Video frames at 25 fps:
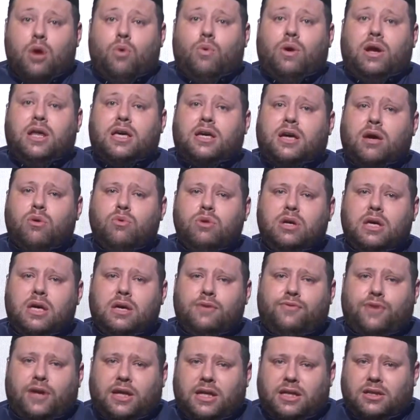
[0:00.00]

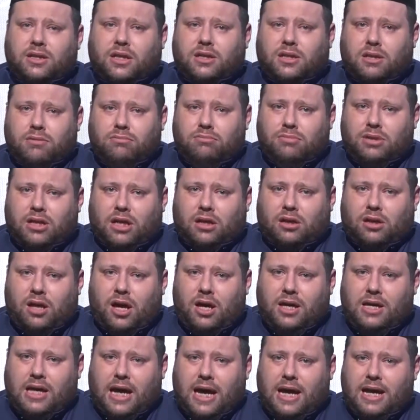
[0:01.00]
ولكونه فريضة من
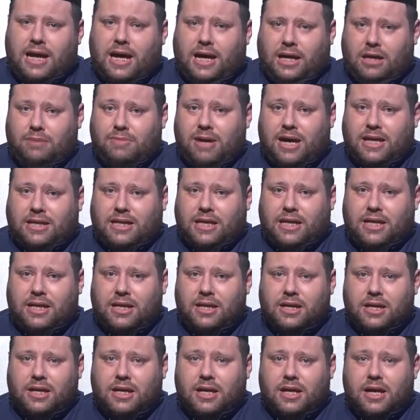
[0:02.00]
الله على عباده
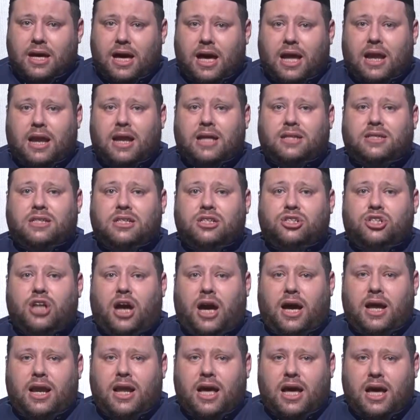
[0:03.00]
التي
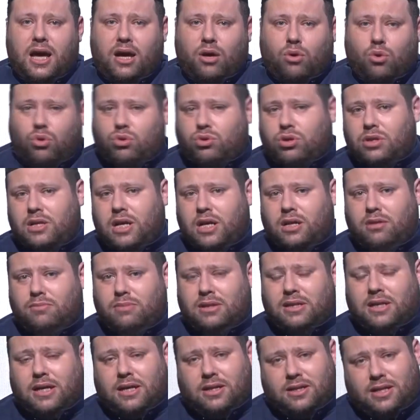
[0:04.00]
جعلها ركنا
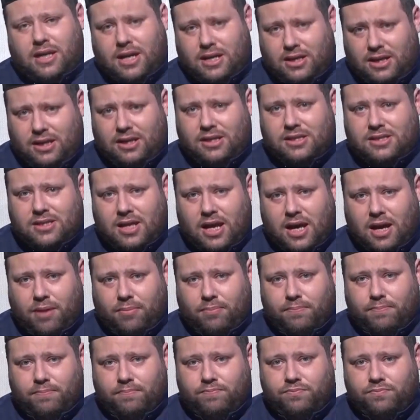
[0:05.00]
من أركان الإسلام